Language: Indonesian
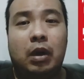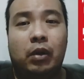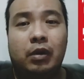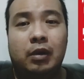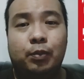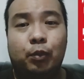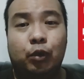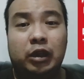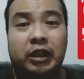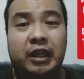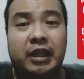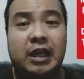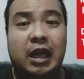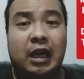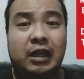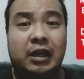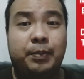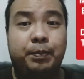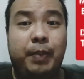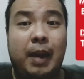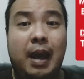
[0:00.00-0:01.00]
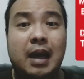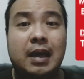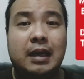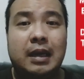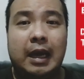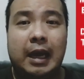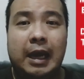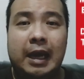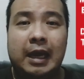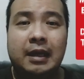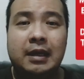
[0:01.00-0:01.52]
bawang putih yang
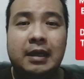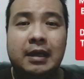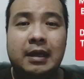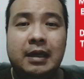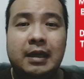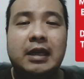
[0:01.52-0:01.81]
dipanggang